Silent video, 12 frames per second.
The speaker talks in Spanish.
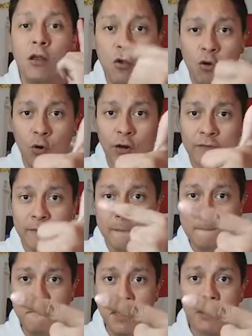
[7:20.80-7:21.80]
lunes,
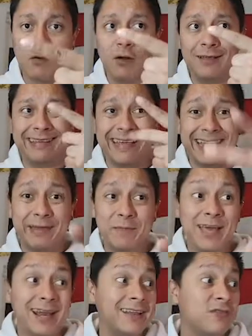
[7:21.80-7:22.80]
miércoles y
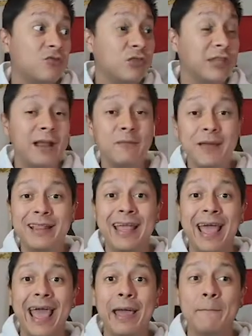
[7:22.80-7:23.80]
viernes totalmente
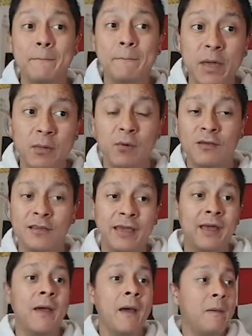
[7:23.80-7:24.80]
en vivo. Así que
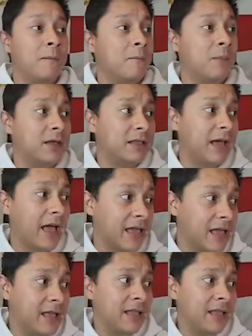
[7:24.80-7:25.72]
vete aquí,